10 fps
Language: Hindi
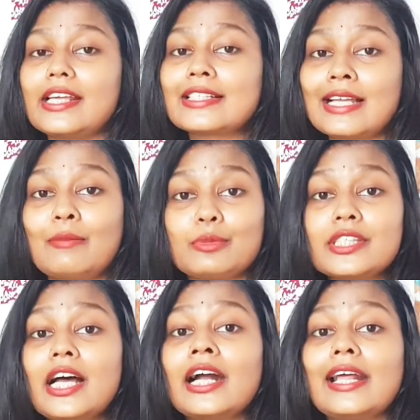हैं
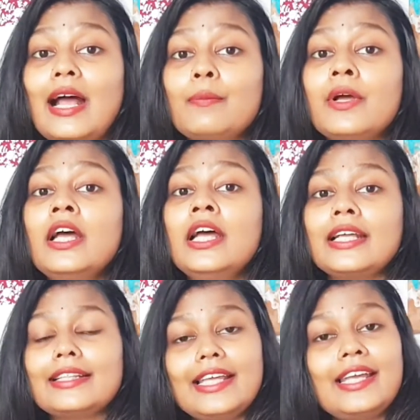एग्जाम्पल्स अगर आप
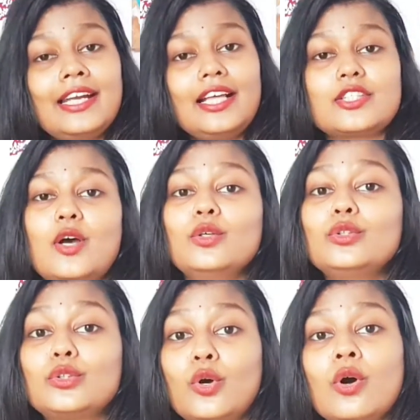देखना
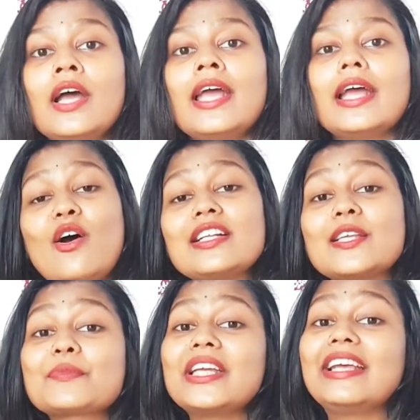चाहो तो
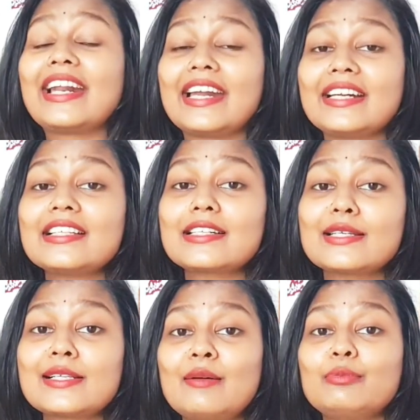और सबसे
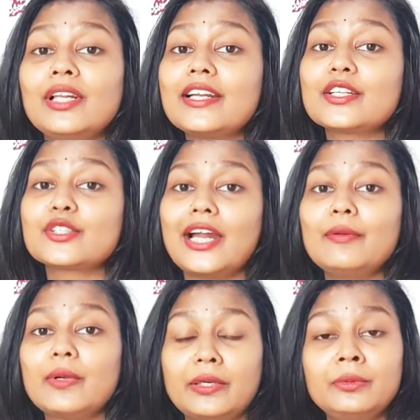ग्रेटेस्ट एग्जाम्पल है
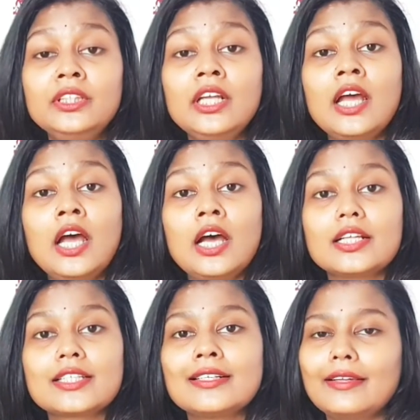रिचार्ड मैनमन
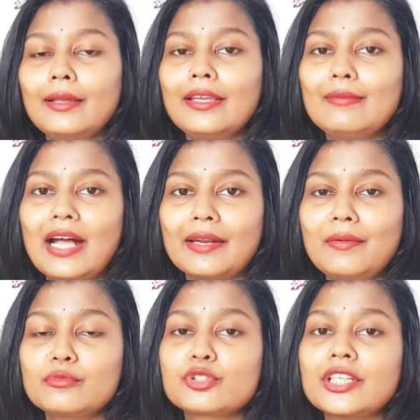जिनके के
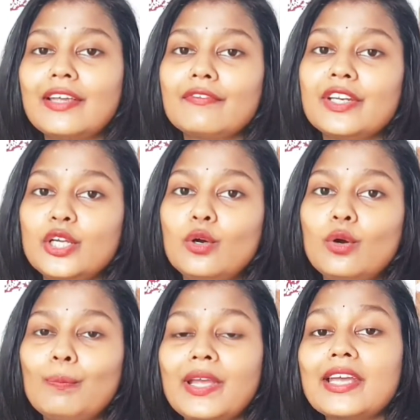बारे में मुझे ये वीडियो
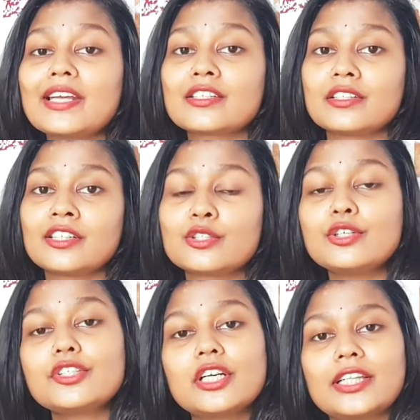पे
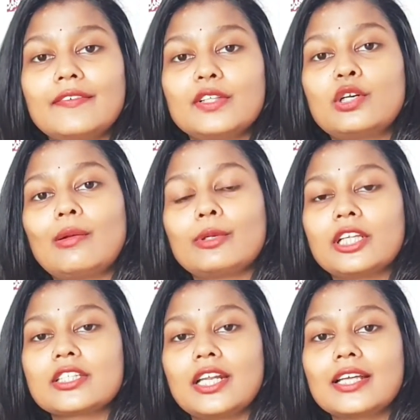रिसर्च करते हुए थोड़ा
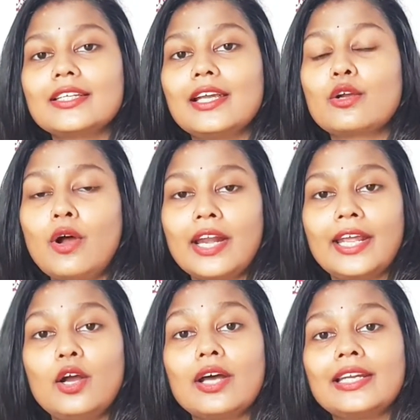पता चला कि ये
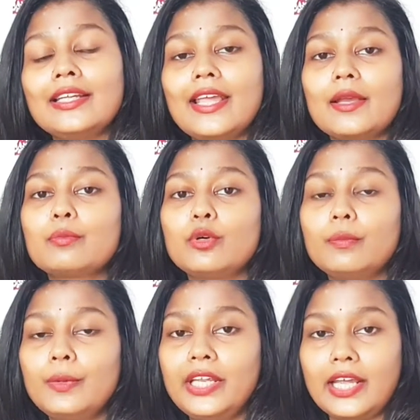कौन है और इनकी एक
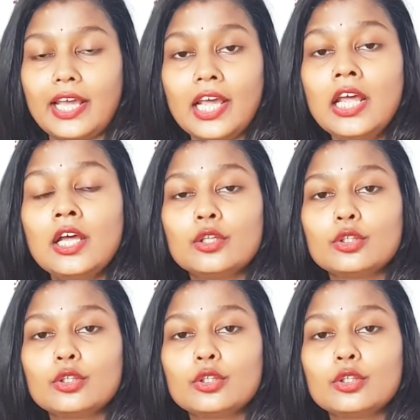बुक भी है